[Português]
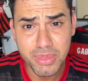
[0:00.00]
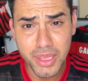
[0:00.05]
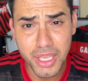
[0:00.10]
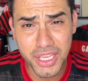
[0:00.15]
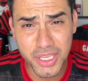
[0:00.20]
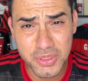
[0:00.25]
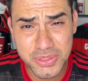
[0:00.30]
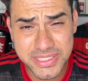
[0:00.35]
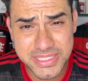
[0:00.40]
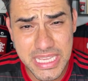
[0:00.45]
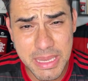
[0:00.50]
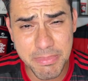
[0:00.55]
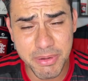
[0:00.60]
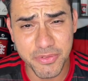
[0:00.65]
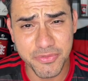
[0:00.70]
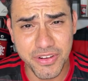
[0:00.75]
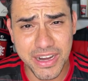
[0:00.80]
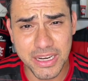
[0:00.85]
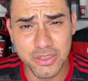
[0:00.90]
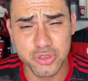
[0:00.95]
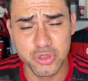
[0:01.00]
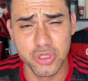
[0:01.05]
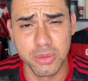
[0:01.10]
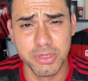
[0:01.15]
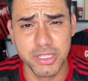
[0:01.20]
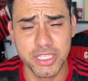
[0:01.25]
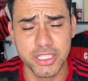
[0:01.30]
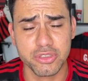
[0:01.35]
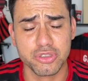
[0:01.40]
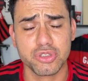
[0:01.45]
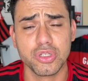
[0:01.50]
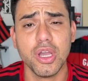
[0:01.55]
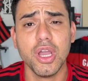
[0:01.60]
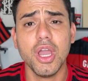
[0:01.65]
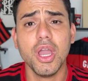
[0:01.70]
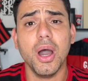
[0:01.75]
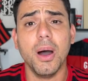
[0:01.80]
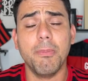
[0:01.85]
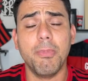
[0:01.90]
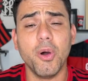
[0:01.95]
Eu sempre falo sobre isso
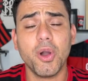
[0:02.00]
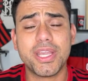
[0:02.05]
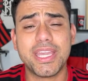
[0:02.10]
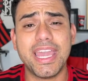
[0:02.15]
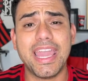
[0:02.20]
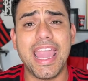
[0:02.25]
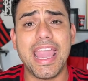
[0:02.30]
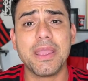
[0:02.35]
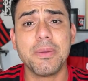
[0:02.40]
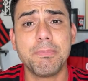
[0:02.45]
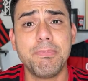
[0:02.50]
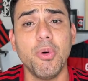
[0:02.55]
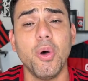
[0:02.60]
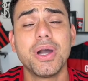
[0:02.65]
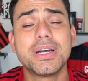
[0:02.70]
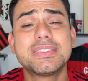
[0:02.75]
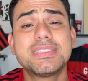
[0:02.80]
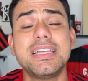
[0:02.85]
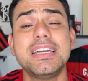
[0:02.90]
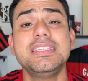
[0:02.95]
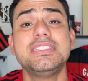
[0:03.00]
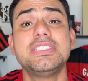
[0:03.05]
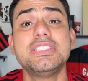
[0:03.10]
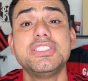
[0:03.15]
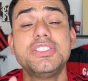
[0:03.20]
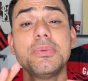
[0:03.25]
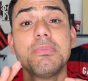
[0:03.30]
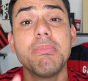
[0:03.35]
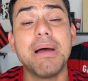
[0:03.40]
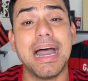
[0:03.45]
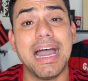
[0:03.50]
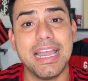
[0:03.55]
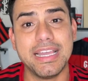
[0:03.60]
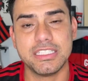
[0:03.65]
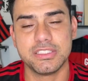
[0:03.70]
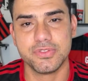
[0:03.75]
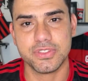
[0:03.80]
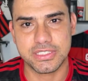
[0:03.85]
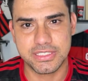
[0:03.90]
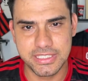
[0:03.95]
porque é importante
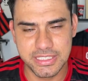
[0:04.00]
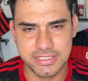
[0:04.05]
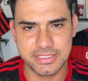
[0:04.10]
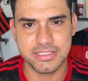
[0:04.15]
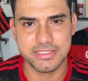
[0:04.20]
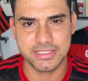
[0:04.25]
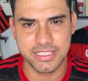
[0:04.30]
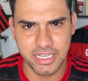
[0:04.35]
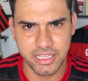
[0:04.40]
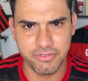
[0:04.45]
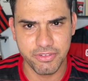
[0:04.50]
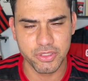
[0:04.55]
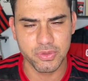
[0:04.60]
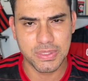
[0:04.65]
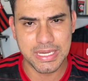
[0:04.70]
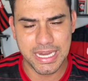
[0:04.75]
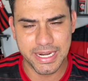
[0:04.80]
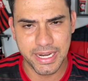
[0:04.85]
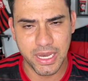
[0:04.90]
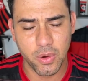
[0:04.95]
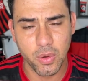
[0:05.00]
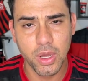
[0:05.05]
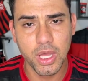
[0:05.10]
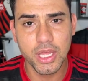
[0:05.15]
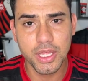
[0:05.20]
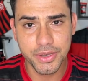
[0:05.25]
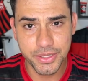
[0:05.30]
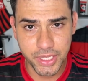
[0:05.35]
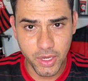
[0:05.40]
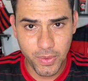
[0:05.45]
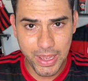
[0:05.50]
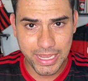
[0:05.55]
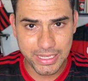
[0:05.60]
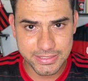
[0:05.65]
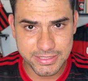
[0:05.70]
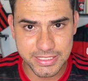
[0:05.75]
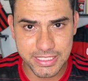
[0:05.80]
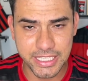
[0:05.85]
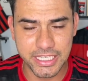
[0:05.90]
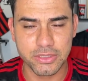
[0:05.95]
demais você se inscrever no canal. Não é
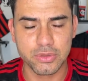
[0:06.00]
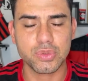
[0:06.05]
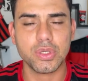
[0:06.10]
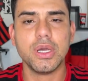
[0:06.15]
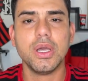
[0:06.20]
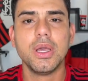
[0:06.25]
inscrito?